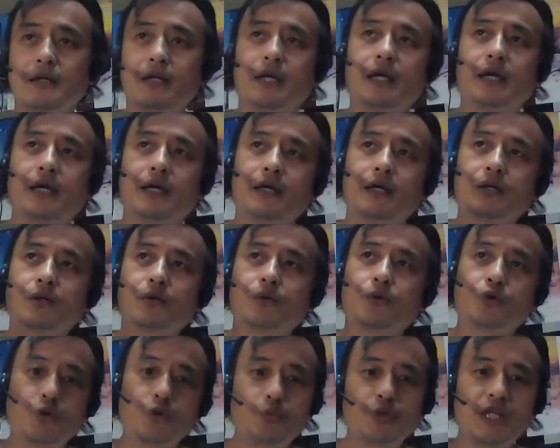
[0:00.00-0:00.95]
えー、
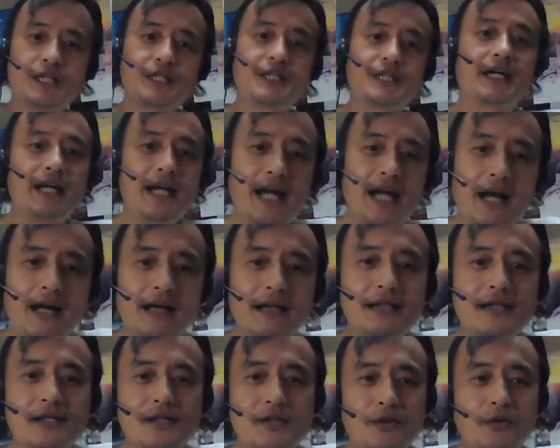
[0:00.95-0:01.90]
お友達から
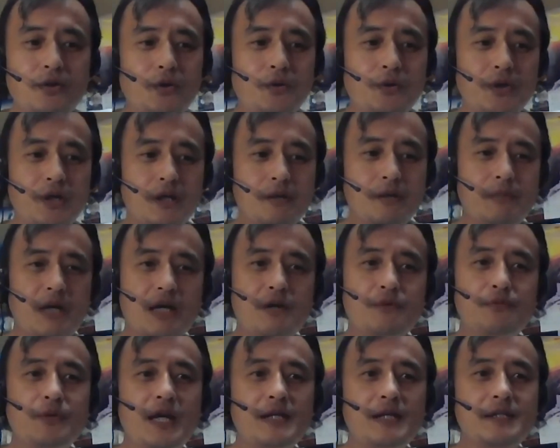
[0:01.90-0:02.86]
その、まあ、
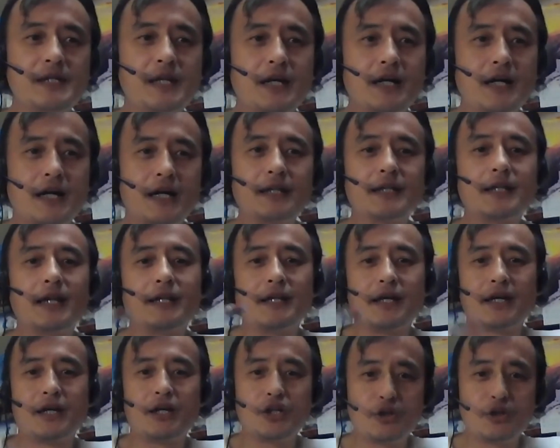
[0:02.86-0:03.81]
インフルエンザにかかったん
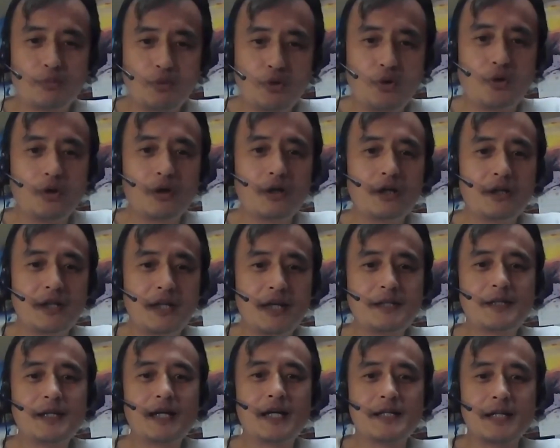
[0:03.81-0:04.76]
だけれども、
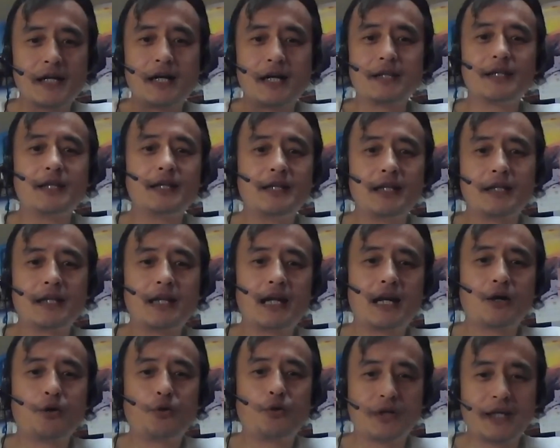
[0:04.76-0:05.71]
熱が下がってんだった
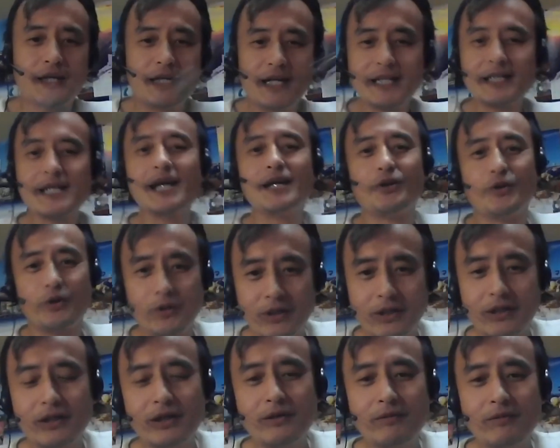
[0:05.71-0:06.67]
ら来なさいと、
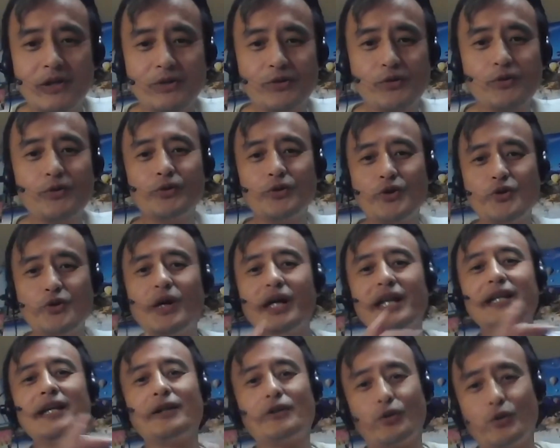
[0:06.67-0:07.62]
まあ、そういうことを言
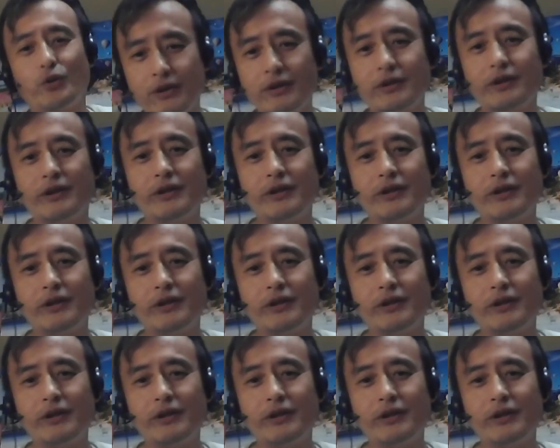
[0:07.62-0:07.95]
われたと、